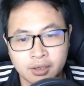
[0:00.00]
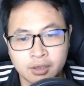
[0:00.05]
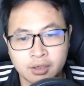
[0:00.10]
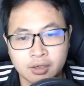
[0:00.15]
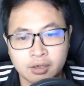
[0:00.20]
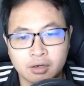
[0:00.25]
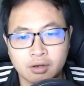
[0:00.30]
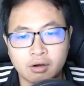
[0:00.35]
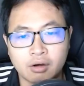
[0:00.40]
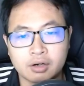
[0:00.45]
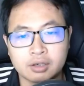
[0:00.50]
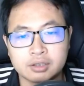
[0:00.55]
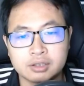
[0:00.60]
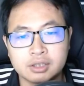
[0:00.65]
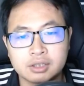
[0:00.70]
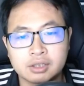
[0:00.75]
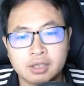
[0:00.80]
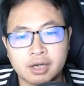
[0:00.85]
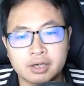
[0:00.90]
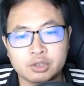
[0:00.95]
Còn
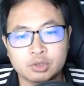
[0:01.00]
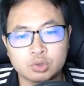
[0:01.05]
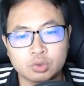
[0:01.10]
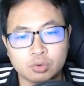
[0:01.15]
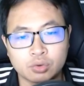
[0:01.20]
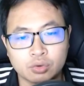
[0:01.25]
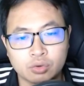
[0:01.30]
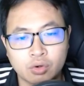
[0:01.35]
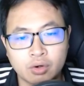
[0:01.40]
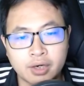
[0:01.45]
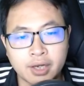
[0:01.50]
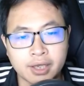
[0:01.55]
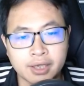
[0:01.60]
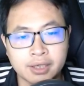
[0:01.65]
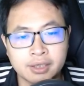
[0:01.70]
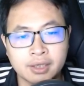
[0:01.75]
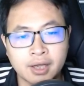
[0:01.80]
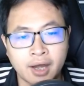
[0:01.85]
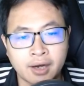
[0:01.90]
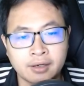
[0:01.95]
như thần chủ có để ý
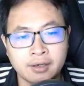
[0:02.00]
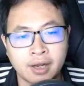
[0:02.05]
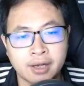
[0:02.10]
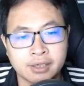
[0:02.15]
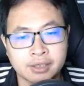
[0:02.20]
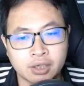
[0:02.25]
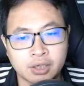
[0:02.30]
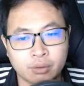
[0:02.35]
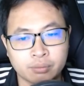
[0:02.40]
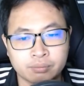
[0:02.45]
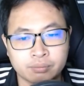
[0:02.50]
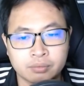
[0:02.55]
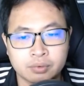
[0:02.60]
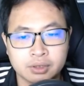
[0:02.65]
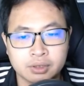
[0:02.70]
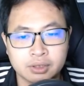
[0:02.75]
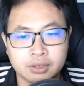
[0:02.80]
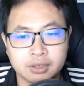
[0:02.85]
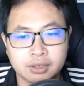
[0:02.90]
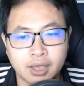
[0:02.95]
tới hắn hay không,
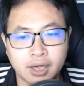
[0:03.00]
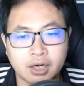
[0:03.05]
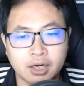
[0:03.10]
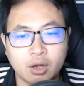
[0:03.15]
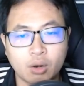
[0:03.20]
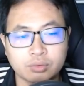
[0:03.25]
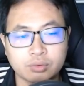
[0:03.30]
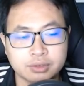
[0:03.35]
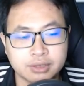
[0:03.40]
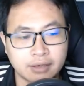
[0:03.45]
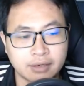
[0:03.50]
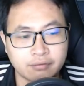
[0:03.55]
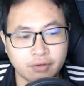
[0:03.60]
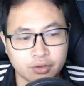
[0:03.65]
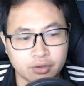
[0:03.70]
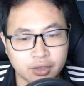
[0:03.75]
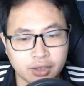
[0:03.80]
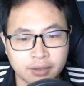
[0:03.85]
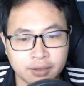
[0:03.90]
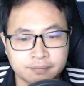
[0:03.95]
ta không xen vào
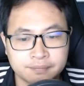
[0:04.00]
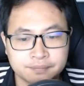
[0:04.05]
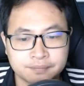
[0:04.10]
nữa.